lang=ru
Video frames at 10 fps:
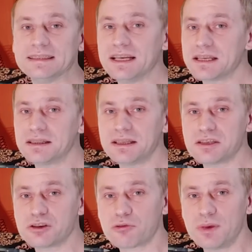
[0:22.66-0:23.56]
10
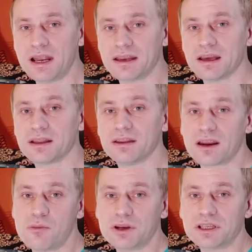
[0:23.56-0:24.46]
тысяч рублей на
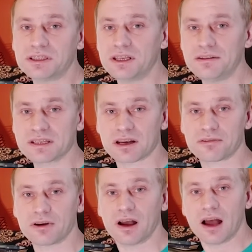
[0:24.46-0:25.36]
ремонте
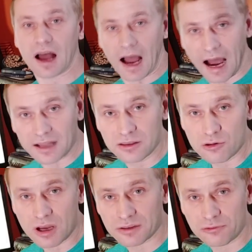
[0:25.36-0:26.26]
телевизоров
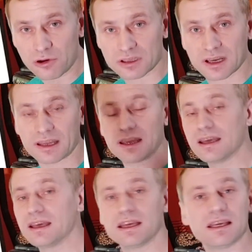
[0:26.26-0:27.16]
одной отверткой
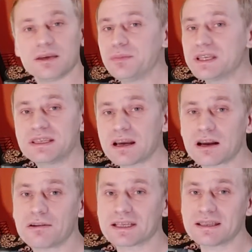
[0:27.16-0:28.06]
и без
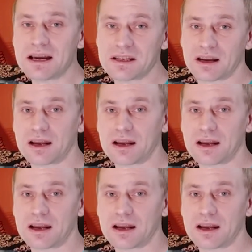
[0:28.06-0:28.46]
всякого знания